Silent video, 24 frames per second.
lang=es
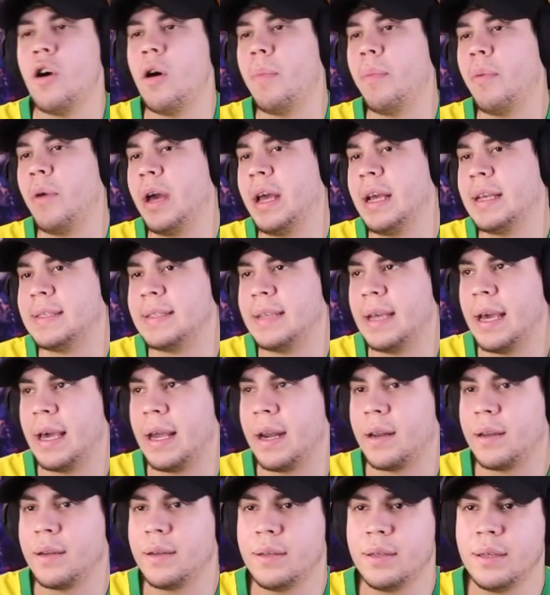puede
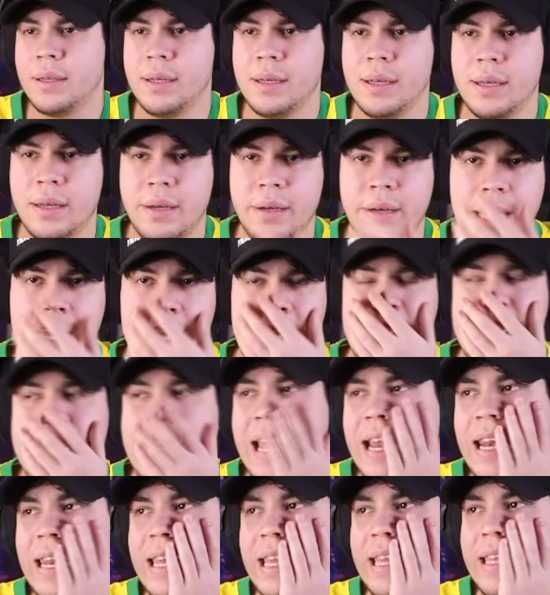ser. En
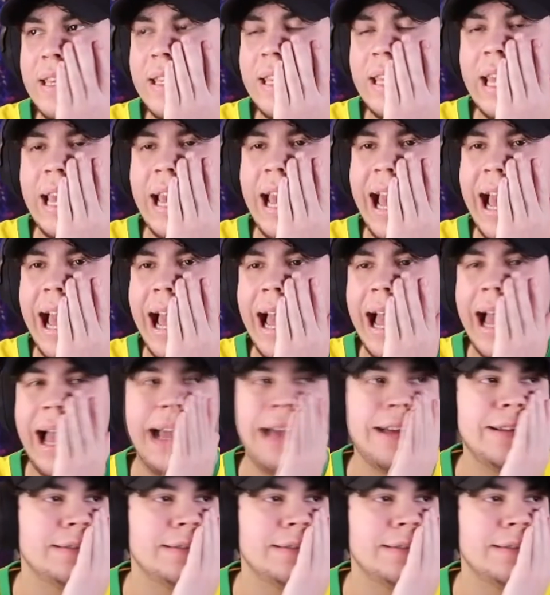la línea.